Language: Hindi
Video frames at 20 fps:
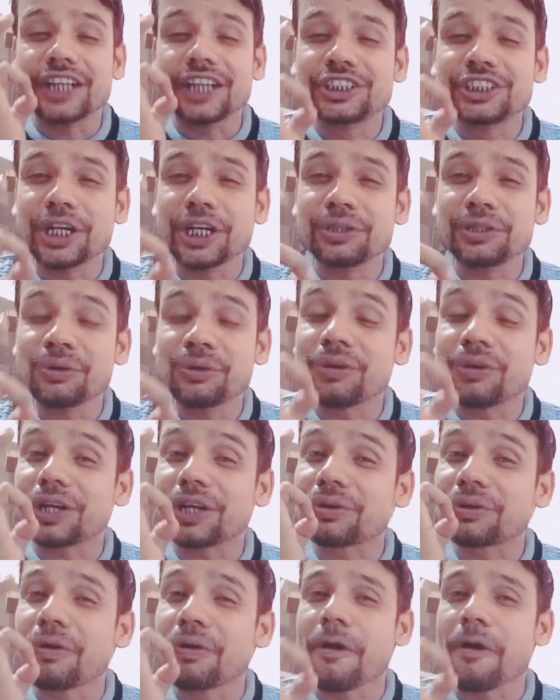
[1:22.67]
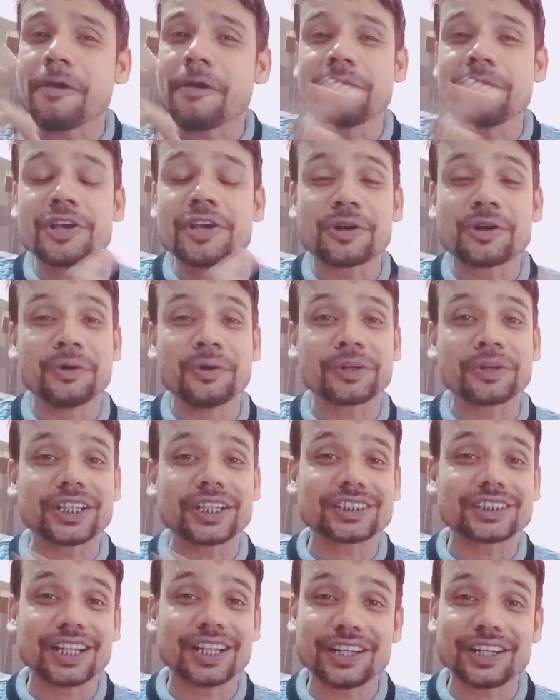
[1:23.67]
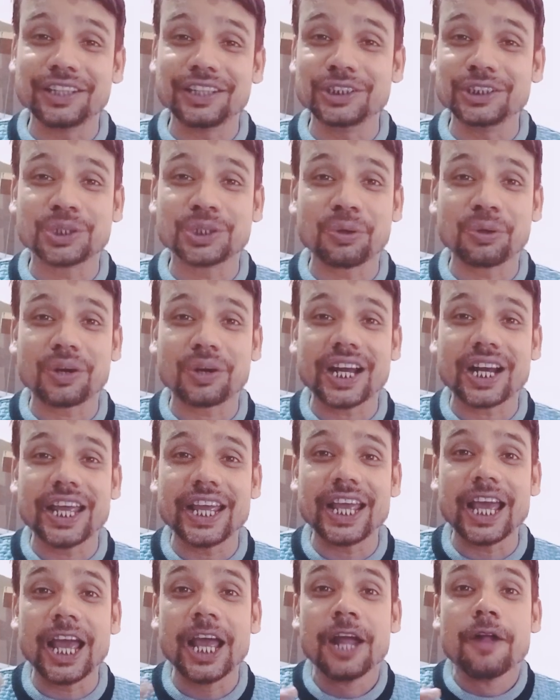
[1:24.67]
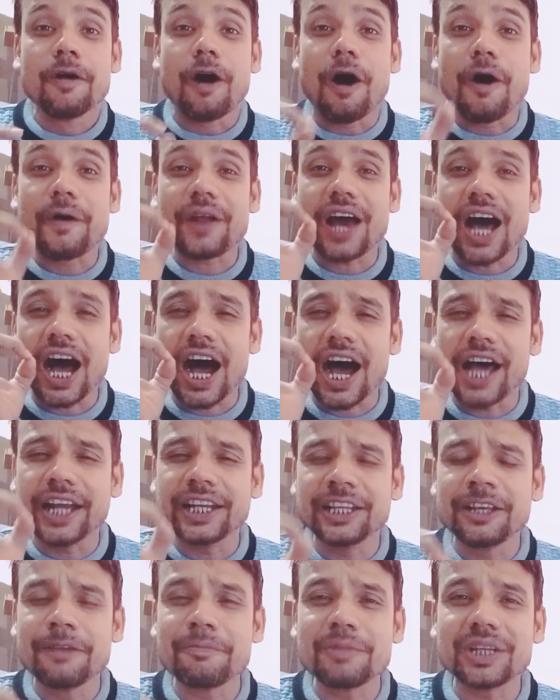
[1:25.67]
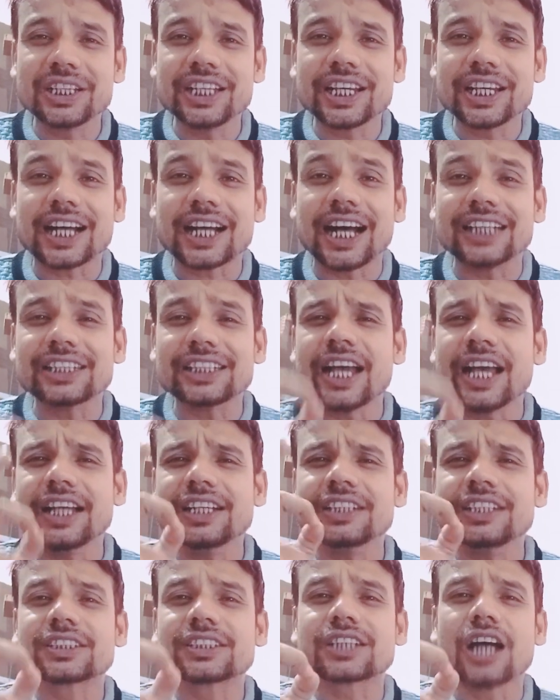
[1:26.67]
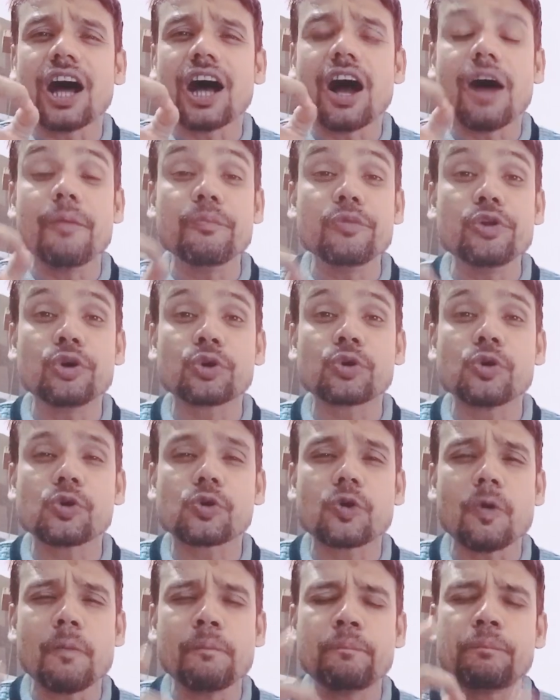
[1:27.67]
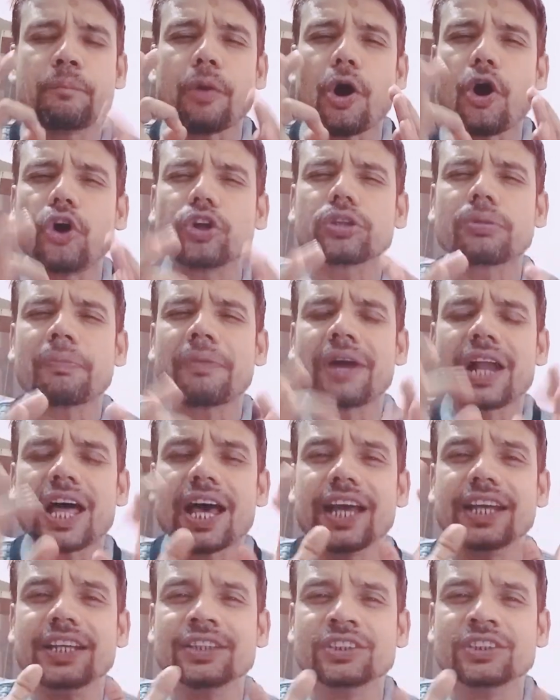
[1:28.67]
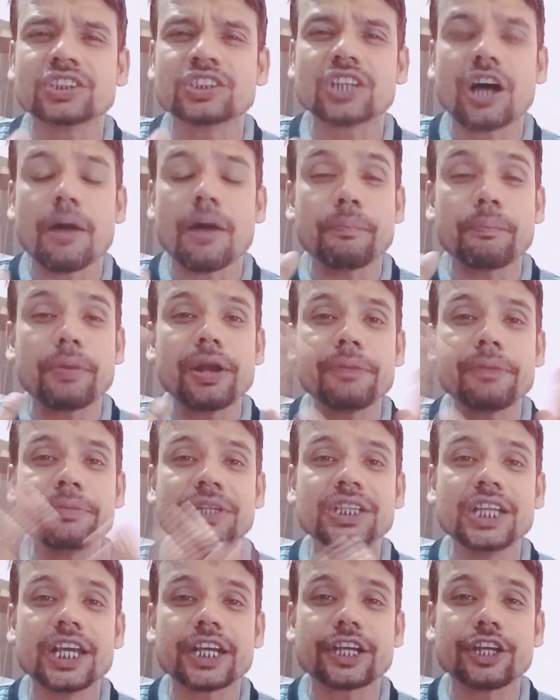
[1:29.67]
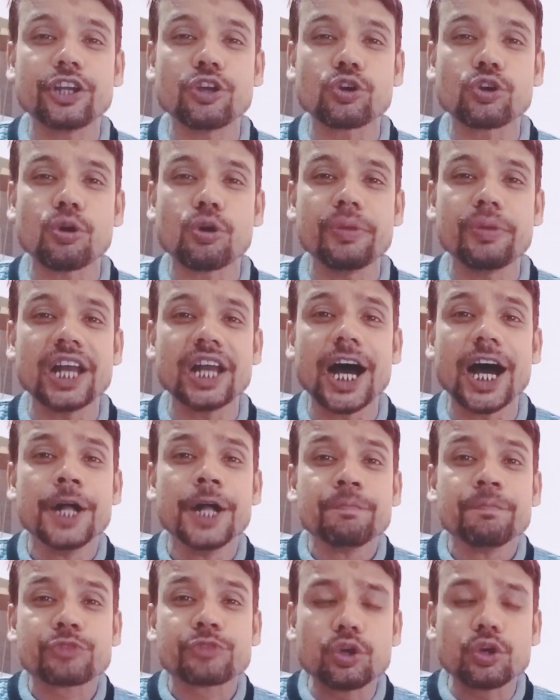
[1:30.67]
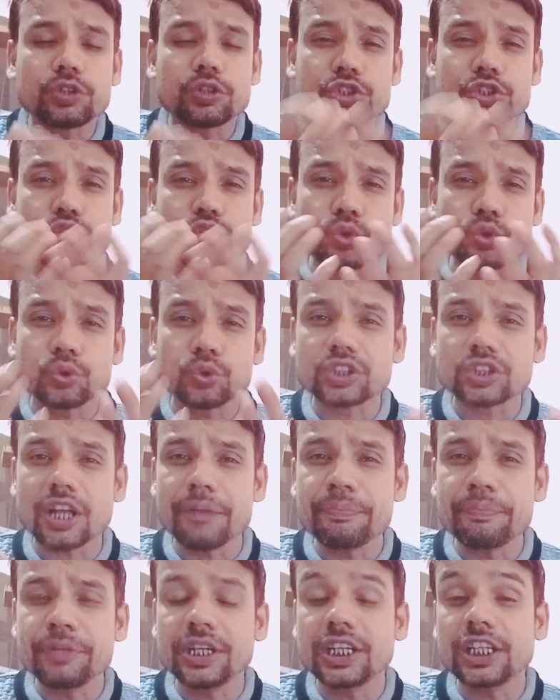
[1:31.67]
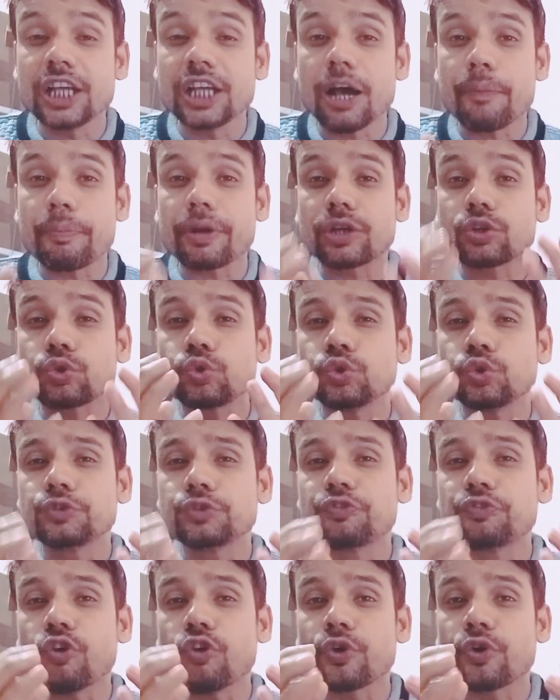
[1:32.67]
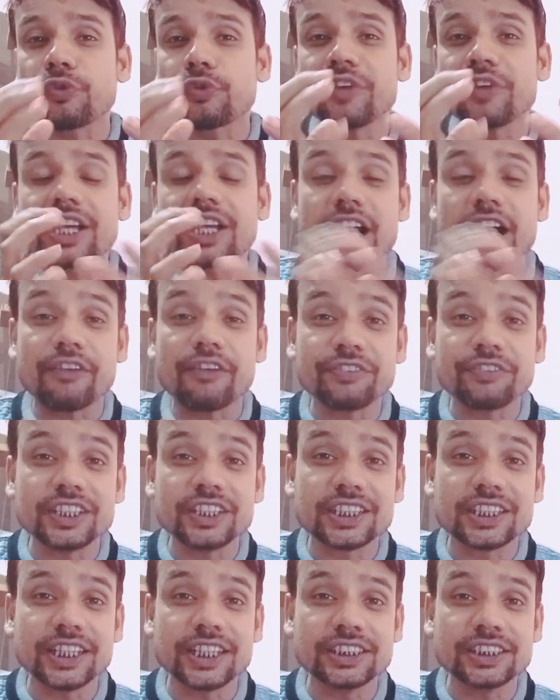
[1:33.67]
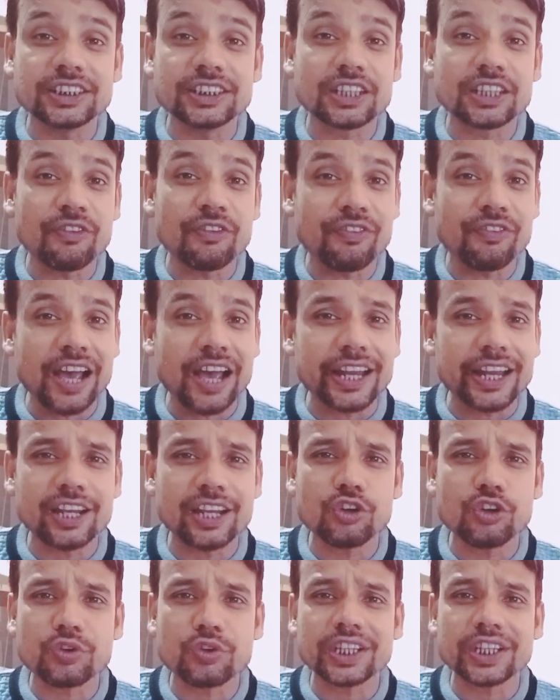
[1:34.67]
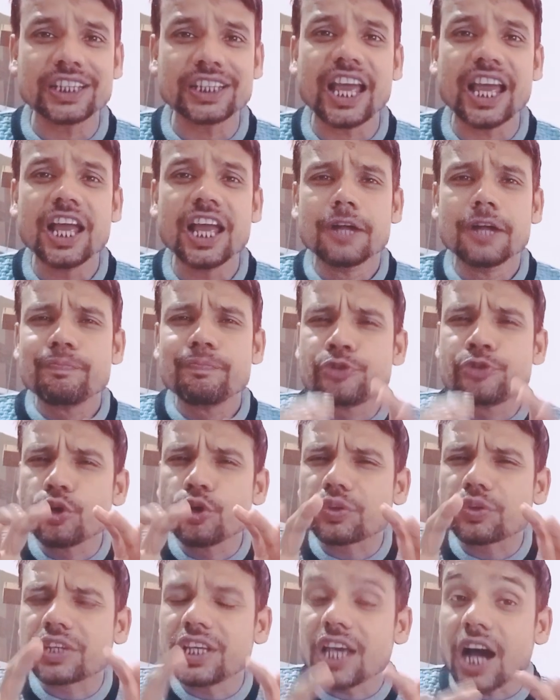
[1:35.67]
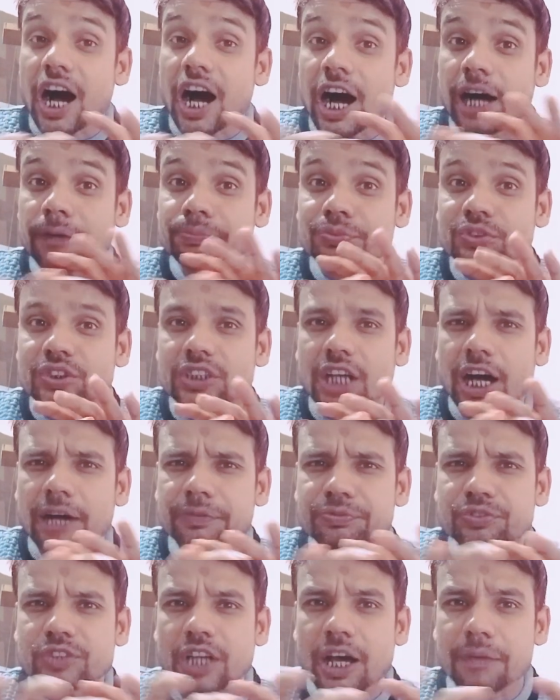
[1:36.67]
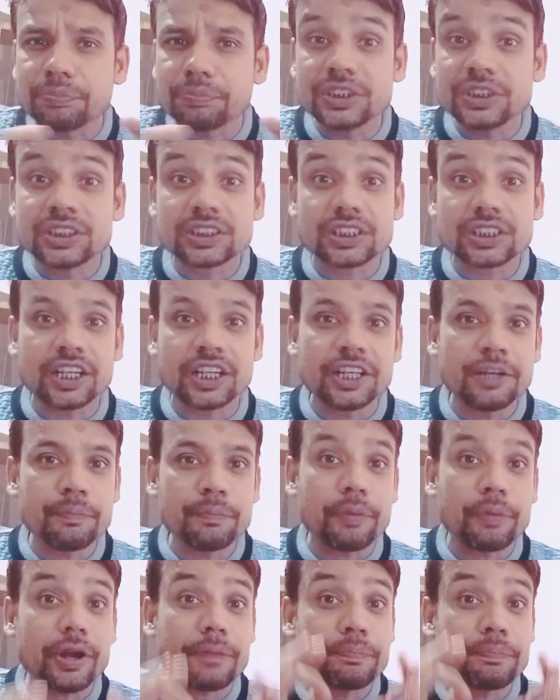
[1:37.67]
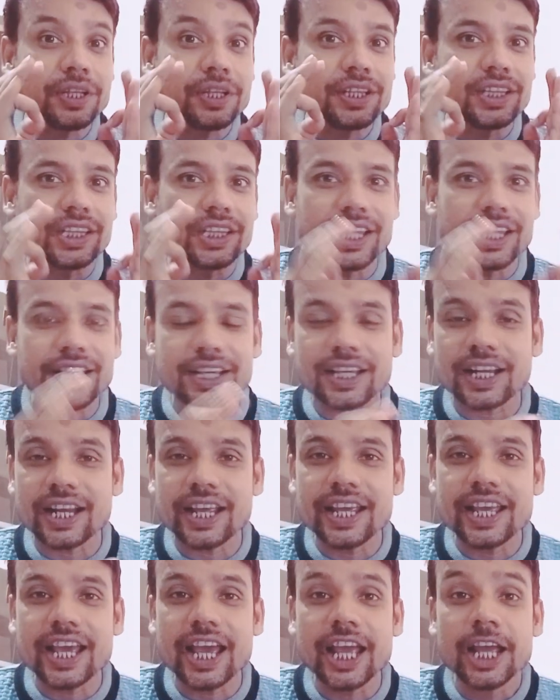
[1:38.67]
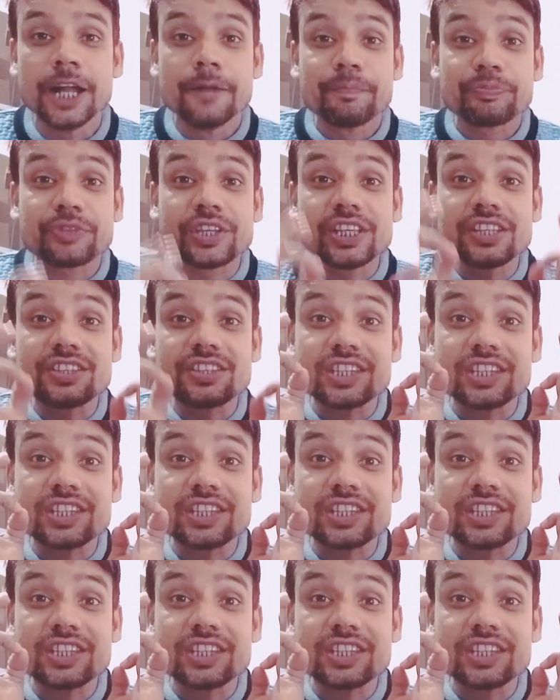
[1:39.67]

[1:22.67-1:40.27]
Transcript: अजय देवगन कोई भी कोर कसर नहीं छोड़ रहे हैं और हाल ही में देखा जाए इसका हम लोगों को बहुत बड़ा एग्जाम्पल भी देखने को मिला क्योंकि सोशल मीडिया पर कुछ फोटोएं काफ़ी तेज़ी से वायरल हो रही हैं जो कि आप साफ साफ स्क्रीन पर भी देख रहे हैं कि